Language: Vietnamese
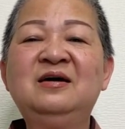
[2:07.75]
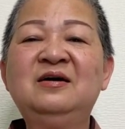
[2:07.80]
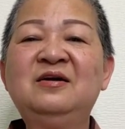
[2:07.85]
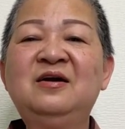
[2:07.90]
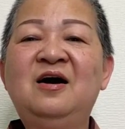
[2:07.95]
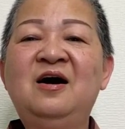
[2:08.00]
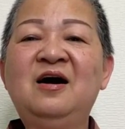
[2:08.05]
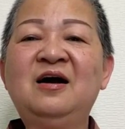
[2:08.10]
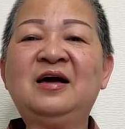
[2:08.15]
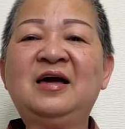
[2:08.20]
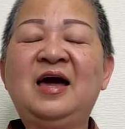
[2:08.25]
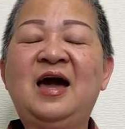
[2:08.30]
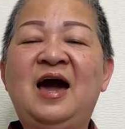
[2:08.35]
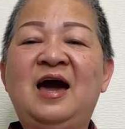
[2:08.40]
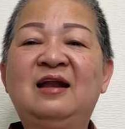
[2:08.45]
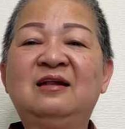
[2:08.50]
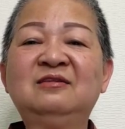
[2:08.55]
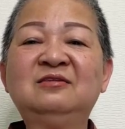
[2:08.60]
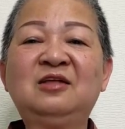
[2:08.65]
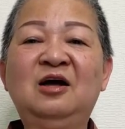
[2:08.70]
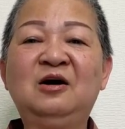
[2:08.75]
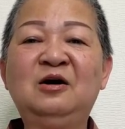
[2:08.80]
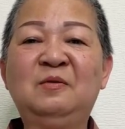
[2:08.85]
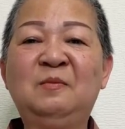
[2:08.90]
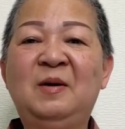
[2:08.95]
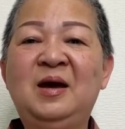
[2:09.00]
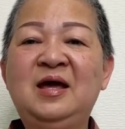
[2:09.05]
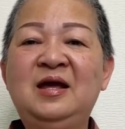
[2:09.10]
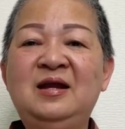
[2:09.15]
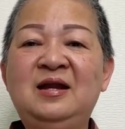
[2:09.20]
nó cái hạnh từ
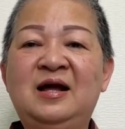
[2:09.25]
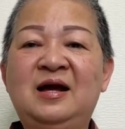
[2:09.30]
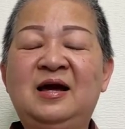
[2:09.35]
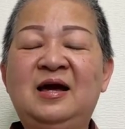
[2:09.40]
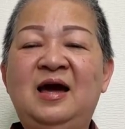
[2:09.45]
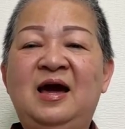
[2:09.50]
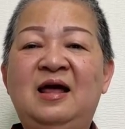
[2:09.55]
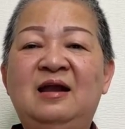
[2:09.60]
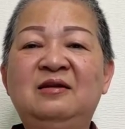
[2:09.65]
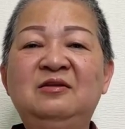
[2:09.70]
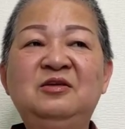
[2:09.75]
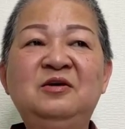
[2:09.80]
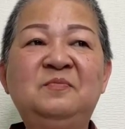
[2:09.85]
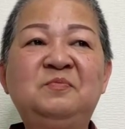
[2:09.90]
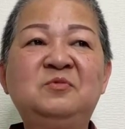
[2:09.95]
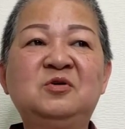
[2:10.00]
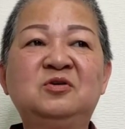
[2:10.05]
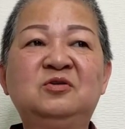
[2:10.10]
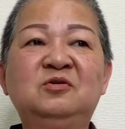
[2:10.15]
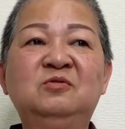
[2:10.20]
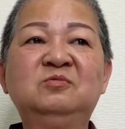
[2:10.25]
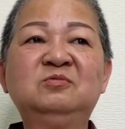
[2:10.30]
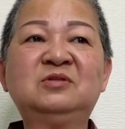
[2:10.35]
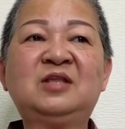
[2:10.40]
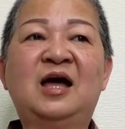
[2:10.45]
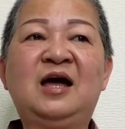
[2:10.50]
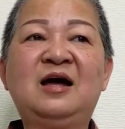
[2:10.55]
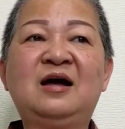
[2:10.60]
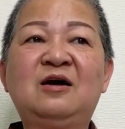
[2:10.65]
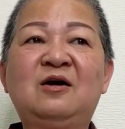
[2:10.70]
bi là cái hạnh giúp cho chúng
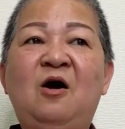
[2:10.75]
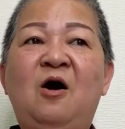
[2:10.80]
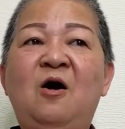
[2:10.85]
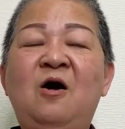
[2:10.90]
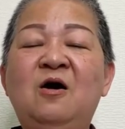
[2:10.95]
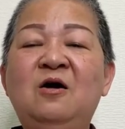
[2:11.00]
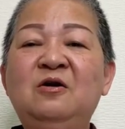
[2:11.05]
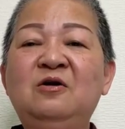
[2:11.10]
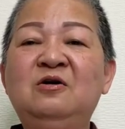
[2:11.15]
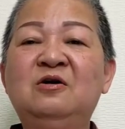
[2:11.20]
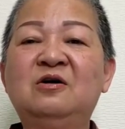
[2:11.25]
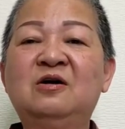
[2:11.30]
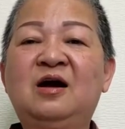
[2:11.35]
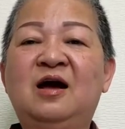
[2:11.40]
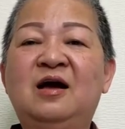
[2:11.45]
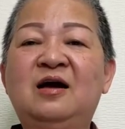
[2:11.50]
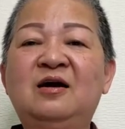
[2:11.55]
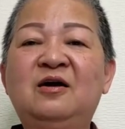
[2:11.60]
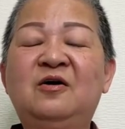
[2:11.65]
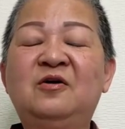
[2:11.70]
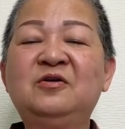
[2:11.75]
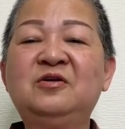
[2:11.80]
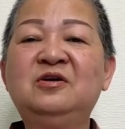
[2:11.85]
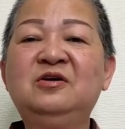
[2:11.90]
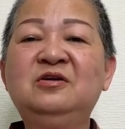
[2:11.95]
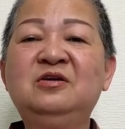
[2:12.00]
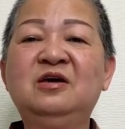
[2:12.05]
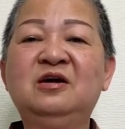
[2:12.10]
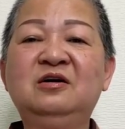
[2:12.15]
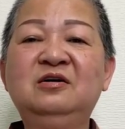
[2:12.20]
ta có được hả coi như
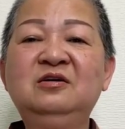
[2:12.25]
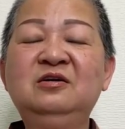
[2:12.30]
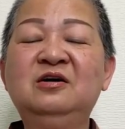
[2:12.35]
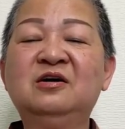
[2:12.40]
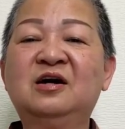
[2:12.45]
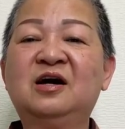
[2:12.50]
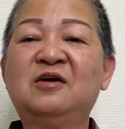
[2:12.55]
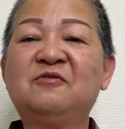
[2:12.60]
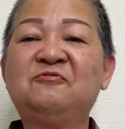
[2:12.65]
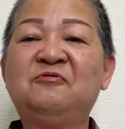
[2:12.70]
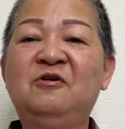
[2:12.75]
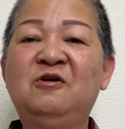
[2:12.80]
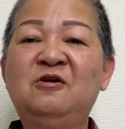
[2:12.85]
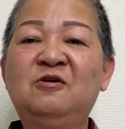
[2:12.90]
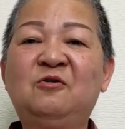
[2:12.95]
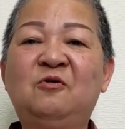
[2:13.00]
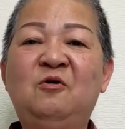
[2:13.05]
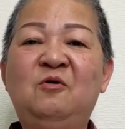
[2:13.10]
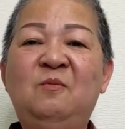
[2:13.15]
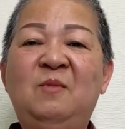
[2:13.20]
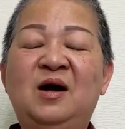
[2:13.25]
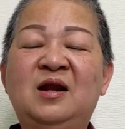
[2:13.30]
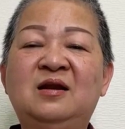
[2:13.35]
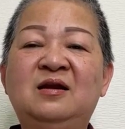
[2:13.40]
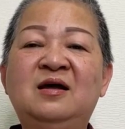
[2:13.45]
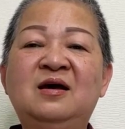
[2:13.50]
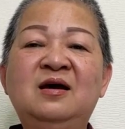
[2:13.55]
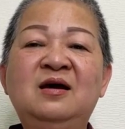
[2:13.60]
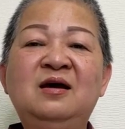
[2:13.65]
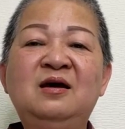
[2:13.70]
giữ được cái phước của
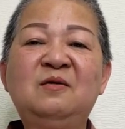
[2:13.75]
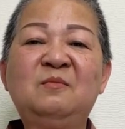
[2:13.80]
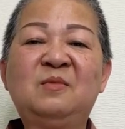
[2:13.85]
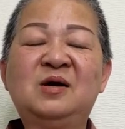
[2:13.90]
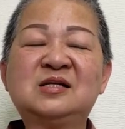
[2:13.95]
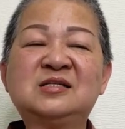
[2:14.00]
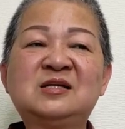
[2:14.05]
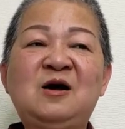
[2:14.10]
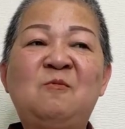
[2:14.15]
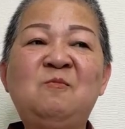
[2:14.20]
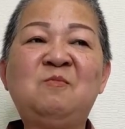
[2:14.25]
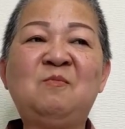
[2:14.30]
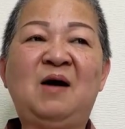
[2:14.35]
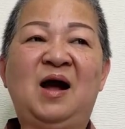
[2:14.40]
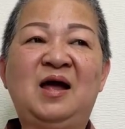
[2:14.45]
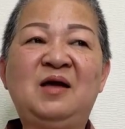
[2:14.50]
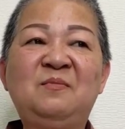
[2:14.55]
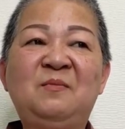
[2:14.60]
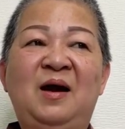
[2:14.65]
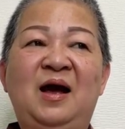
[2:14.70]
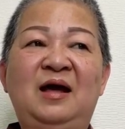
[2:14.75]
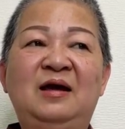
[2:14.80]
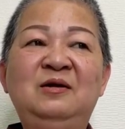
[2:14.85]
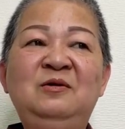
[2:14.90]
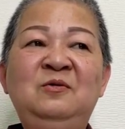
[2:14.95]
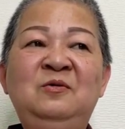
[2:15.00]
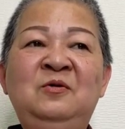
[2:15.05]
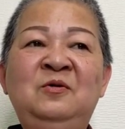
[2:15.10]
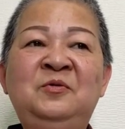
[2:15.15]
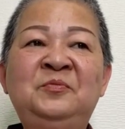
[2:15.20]
mình mà sống mãi mãi
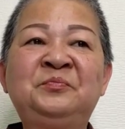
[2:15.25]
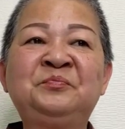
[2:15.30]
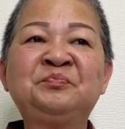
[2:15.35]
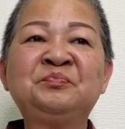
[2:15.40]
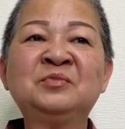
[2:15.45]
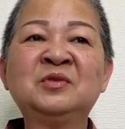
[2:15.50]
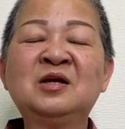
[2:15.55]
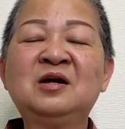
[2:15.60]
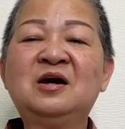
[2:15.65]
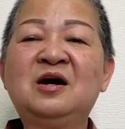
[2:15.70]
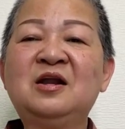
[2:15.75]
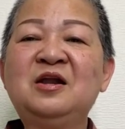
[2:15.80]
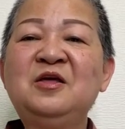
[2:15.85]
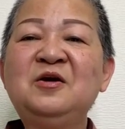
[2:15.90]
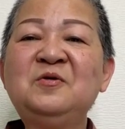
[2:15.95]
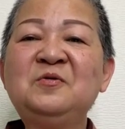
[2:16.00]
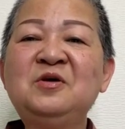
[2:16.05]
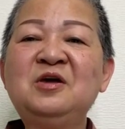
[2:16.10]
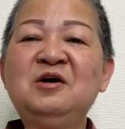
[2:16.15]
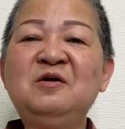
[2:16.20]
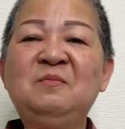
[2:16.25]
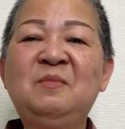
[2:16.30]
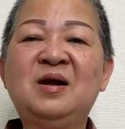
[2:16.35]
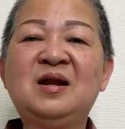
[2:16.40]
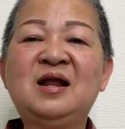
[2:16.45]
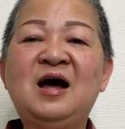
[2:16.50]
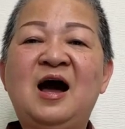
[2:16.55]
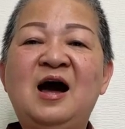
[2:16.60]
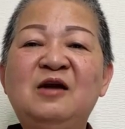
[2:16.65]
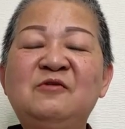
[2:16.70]
luôn à, nếu như
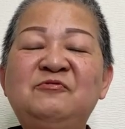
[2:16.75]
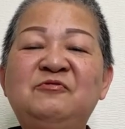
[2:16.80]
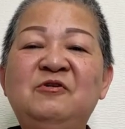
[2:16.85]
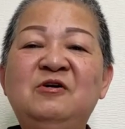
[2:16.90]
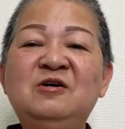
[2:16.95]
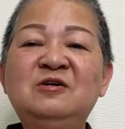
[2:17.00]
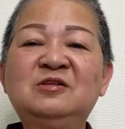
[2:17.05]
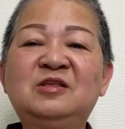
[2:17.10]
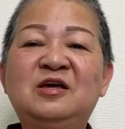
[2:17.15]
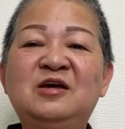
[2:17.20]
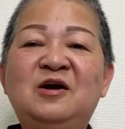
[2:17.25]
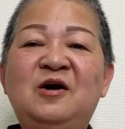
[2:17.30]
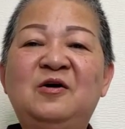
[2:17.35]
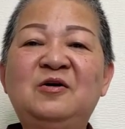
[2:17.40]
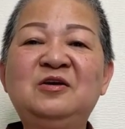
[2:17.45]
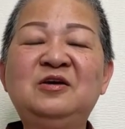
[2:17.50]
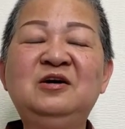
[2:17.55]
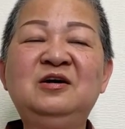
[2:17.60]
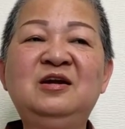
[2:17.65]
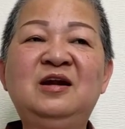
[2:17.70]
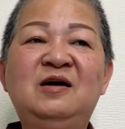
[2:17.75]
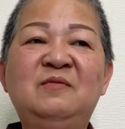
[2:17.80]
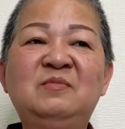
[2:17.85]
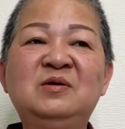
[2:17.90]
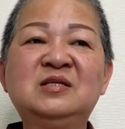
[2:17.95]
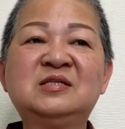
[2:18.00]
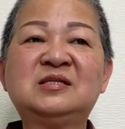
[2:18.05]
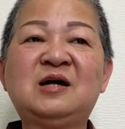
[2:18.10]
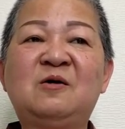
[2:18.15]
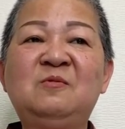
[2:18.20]
mình hết phước thì coi như là
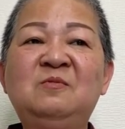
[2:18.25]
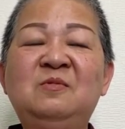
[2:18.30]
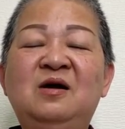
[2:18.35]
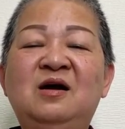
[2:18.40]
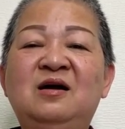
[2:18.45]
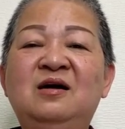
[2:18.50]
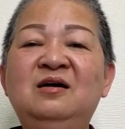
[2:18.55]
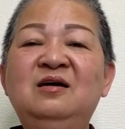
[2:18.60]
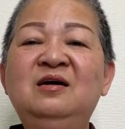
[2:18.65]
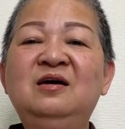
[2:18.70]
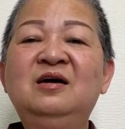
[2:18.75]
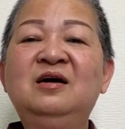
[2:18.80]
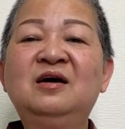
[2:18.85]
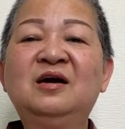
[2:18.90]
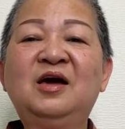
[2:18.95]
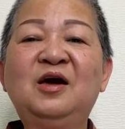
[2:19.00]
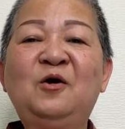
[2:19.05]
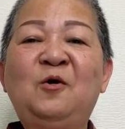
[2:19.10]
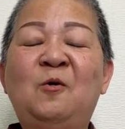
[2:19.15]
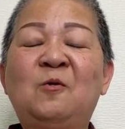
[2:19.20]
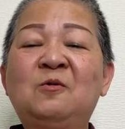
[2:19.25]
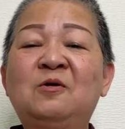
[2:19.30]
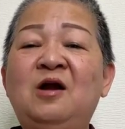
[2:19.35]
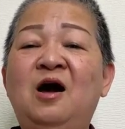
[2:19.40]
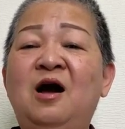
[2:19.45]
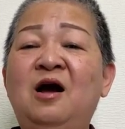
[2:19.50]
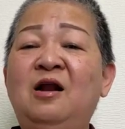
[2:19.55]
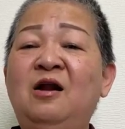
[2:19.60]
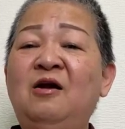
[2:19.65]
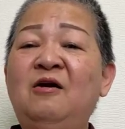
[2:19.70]
mình sống hả cái cuộc
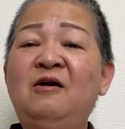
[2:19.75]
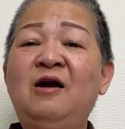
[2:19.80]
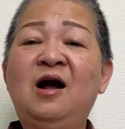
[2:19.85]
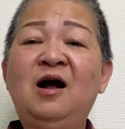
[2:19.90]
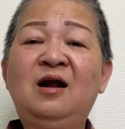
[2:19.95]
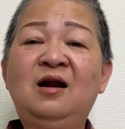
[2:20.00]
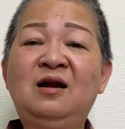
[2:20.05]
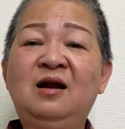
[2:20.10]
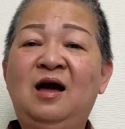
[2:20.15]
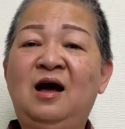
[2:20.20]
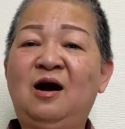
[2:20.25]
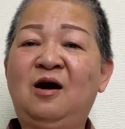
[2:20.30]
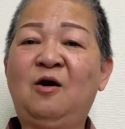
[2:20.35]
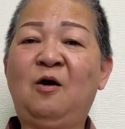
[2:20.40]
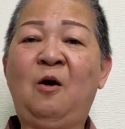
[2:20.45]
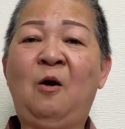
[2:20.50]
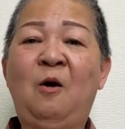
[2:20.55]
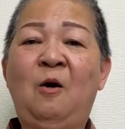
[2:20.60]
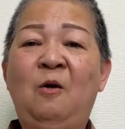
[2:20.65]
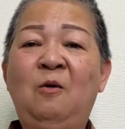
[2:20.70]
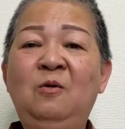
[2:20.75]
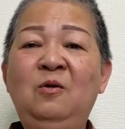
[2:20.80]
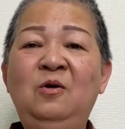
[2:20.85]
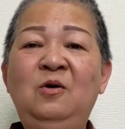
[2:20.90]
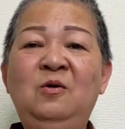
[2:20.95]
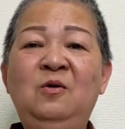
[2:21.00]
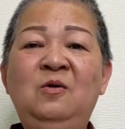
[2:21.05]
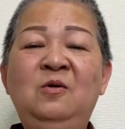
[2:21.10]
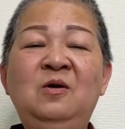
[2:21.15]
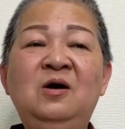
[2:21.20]
đời nó rất là khổ
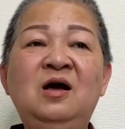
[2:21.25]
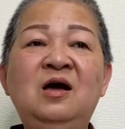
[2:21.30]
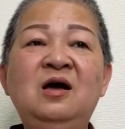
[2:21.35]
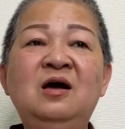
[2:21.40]
luôn